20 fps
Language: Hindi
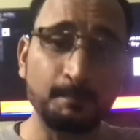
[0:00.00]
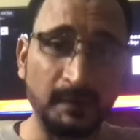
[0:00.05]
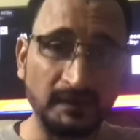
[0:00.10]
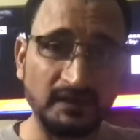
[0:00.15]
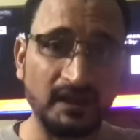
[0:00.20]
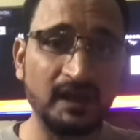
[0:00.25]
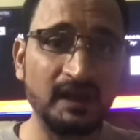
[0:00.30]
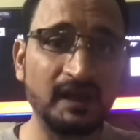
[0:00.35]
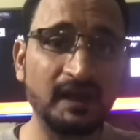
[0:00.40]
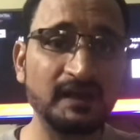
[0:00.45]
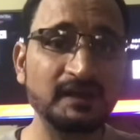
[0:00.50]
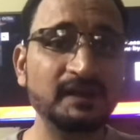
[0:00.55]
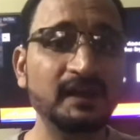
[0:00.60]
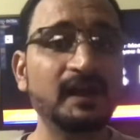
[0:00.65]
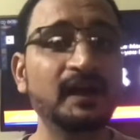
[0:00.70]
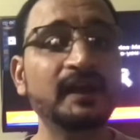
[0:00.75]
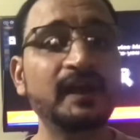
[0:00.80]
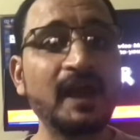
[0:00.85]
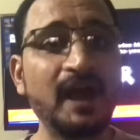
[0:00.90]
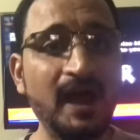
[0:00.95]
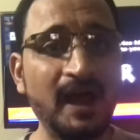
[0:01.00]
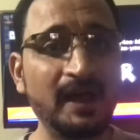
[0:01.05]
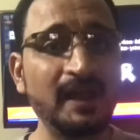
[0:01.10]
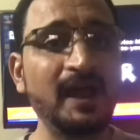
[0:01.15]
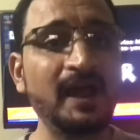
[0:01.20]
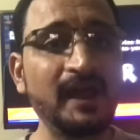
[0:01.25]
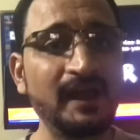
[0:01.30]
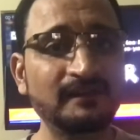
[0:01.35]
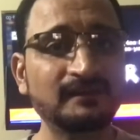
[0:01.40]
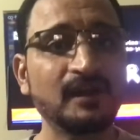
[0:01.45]
पता लगाइएगा कि
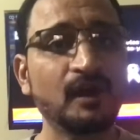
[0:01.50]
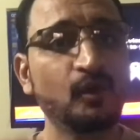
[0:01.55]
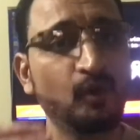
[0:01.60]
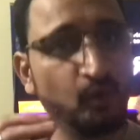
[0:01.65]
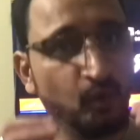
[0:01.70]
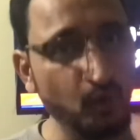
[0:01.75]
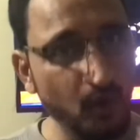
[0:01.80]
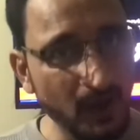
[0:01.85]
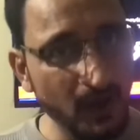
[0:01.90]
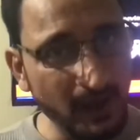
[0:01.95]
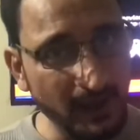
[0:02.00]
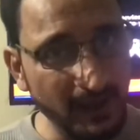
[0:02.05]
आया ऐसा हुआ